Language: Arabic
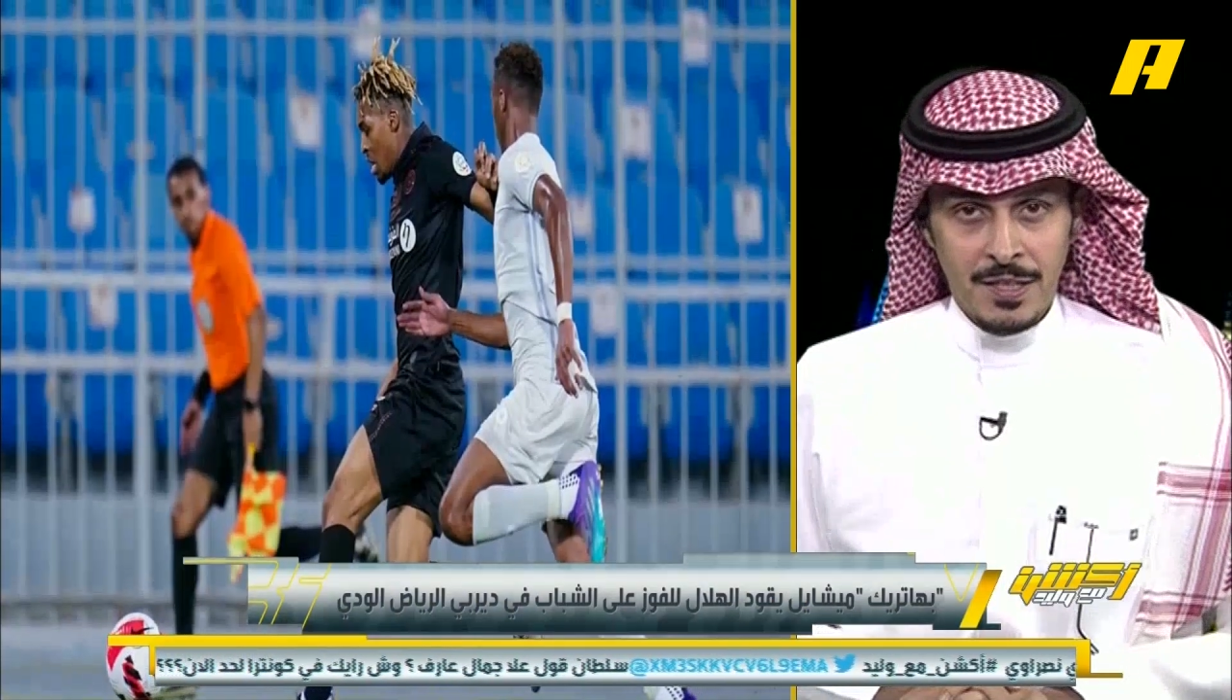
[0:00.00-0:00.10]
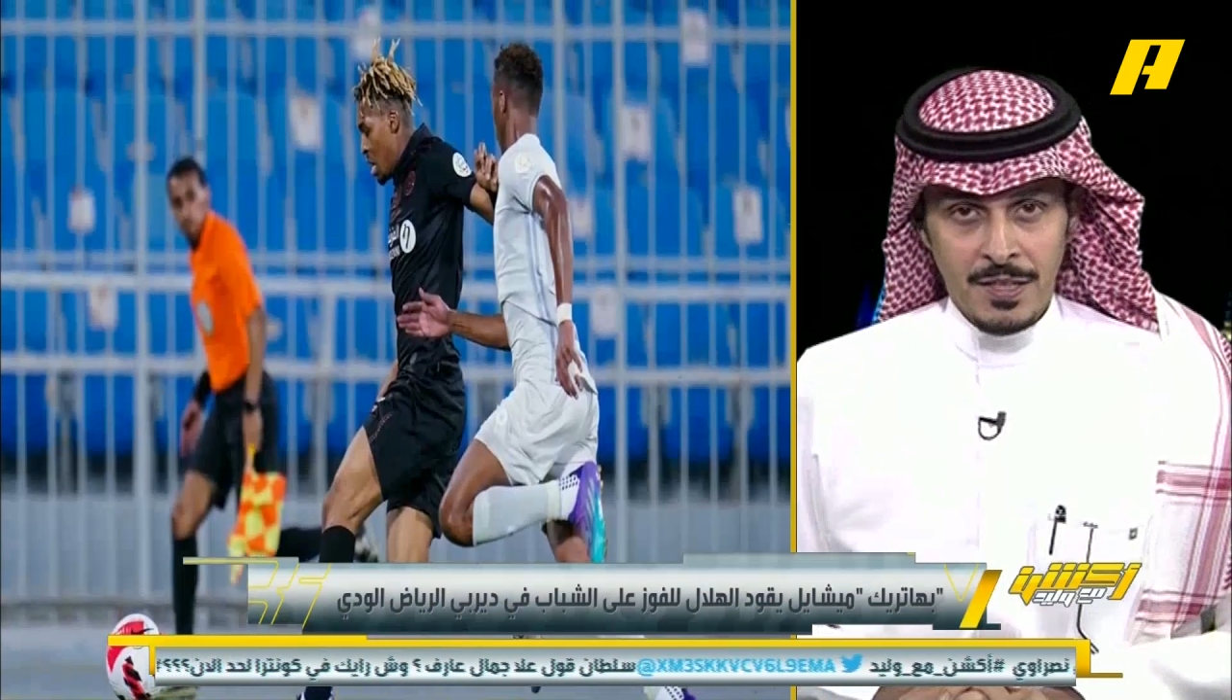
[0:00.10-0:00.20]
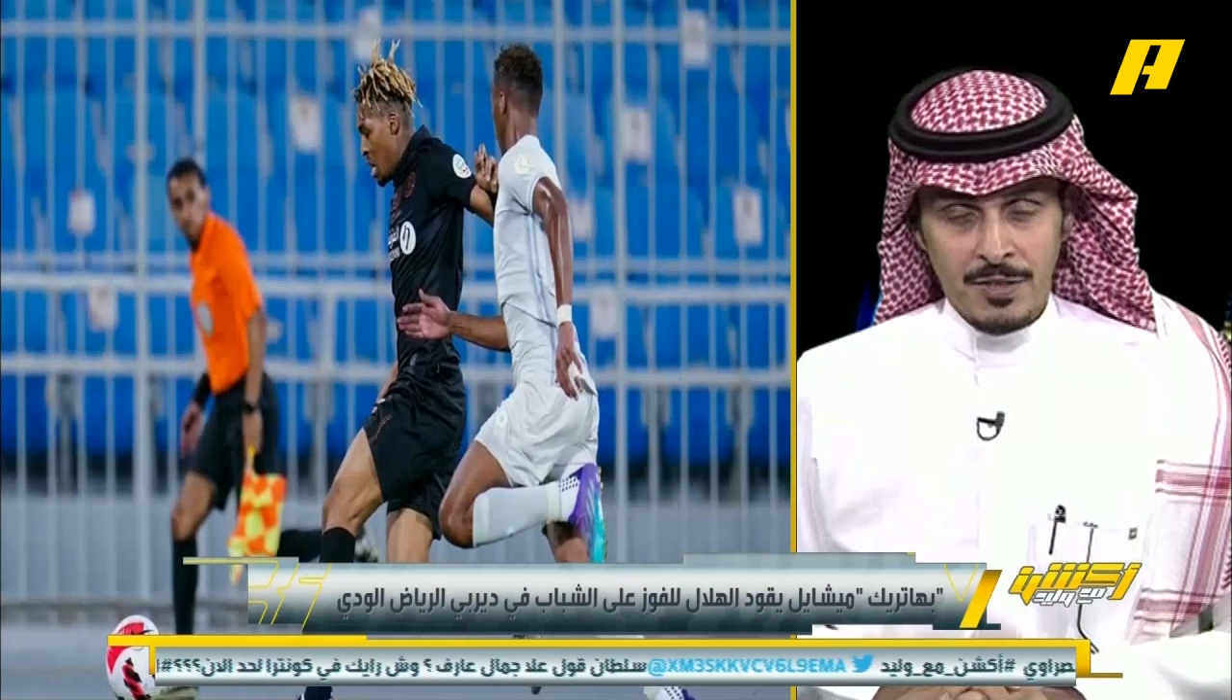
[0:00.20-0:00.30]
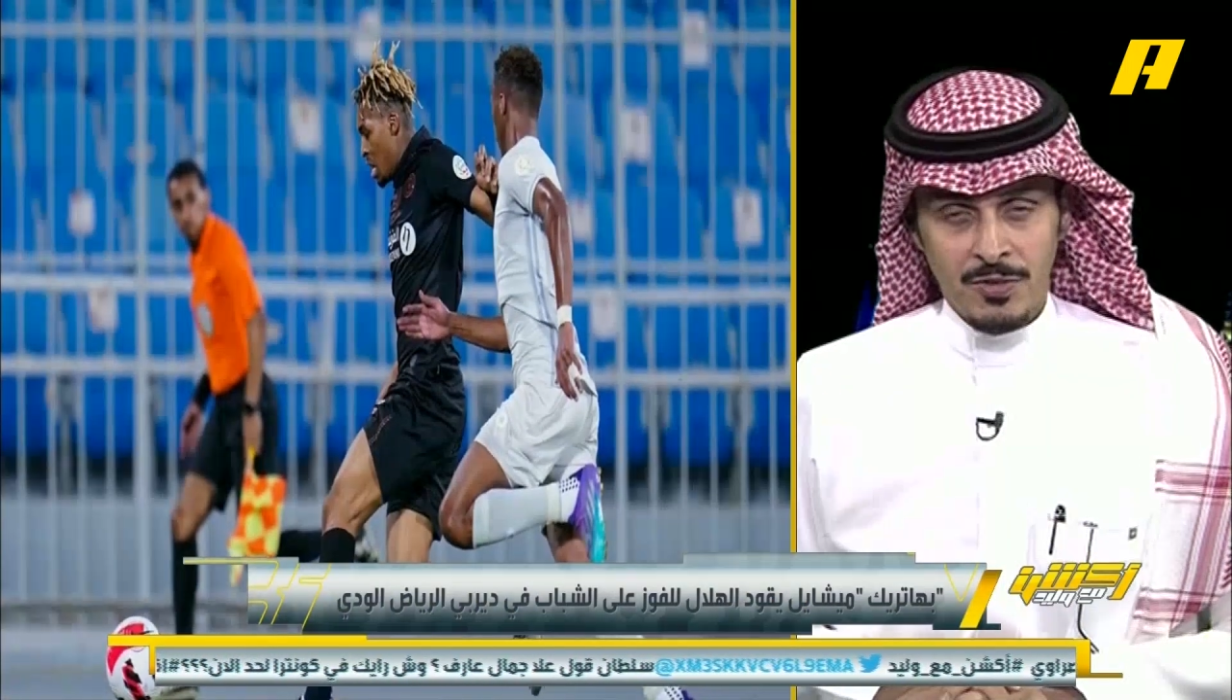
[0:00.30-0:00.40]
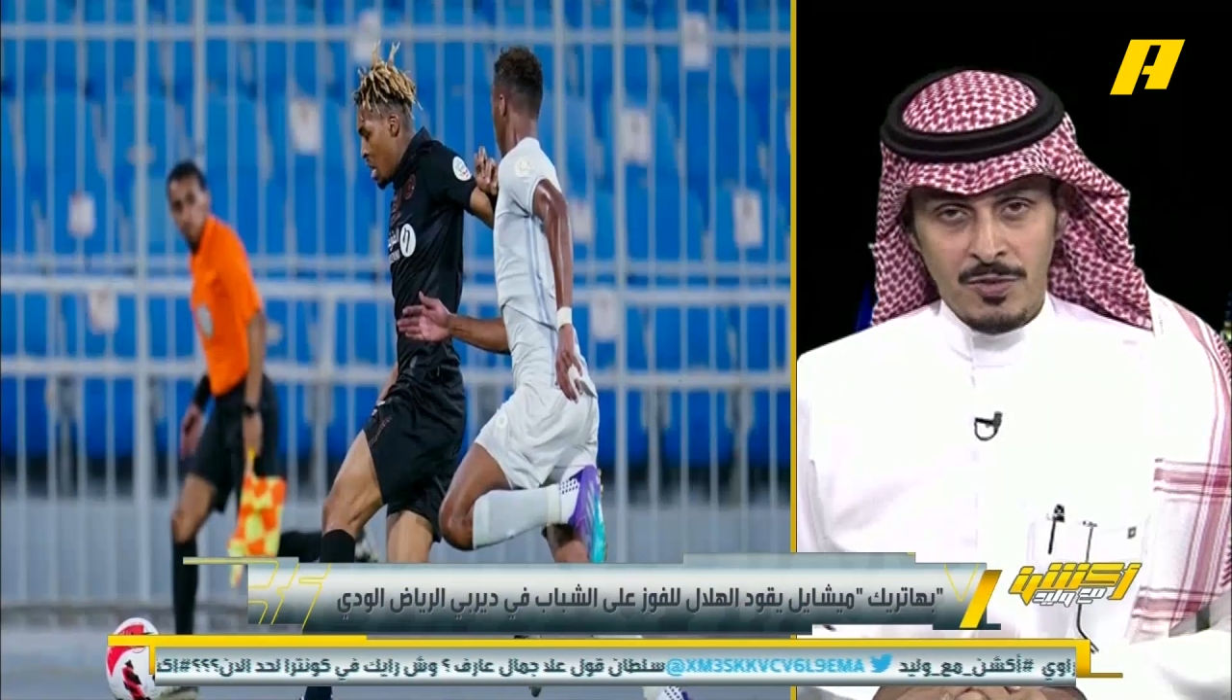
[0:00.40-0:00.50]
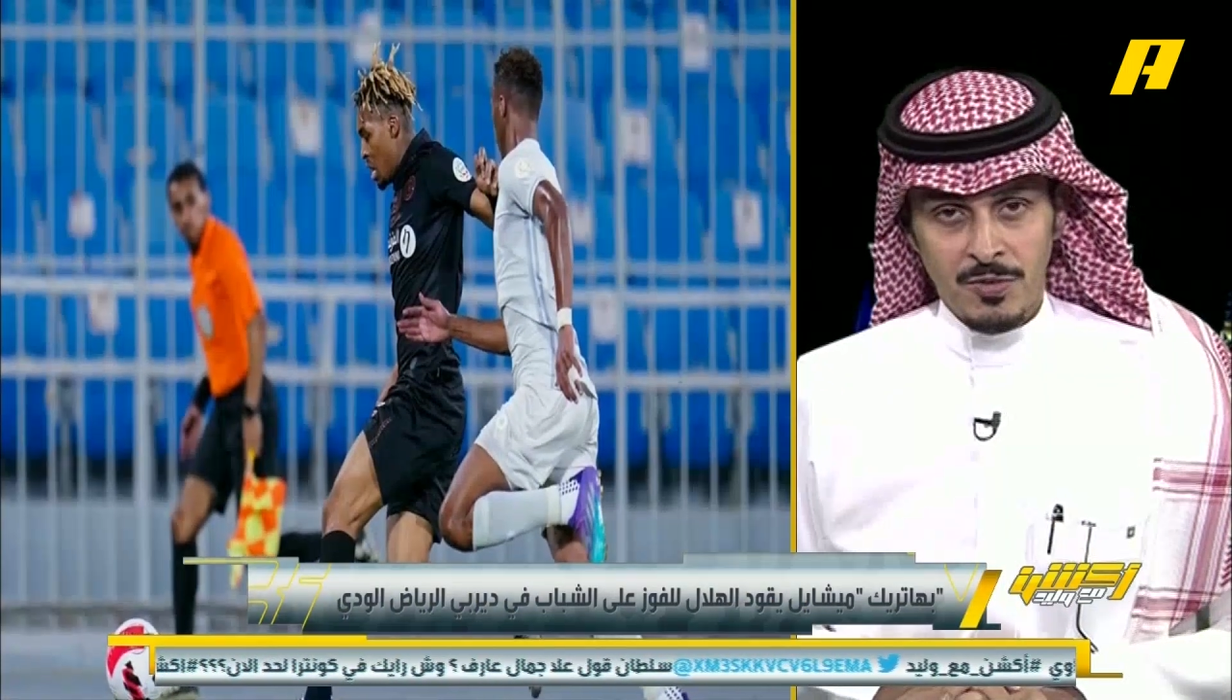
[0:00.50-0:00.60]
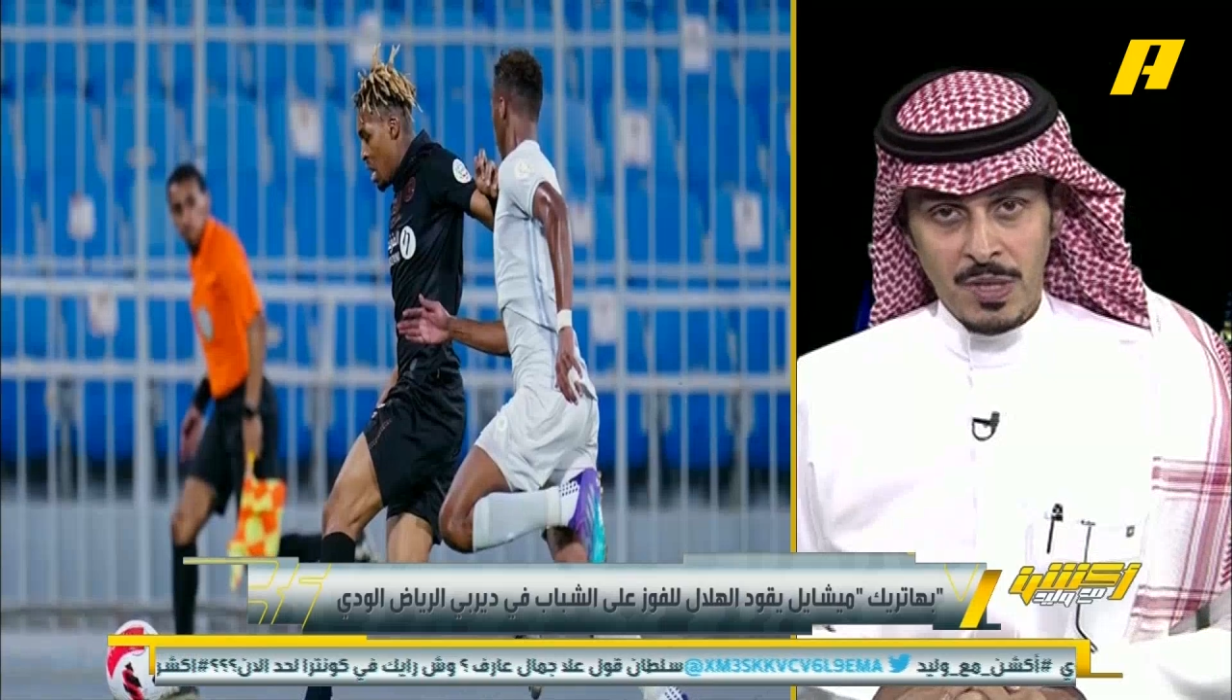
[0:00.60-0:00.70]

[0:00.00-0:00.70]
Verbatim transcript: أنه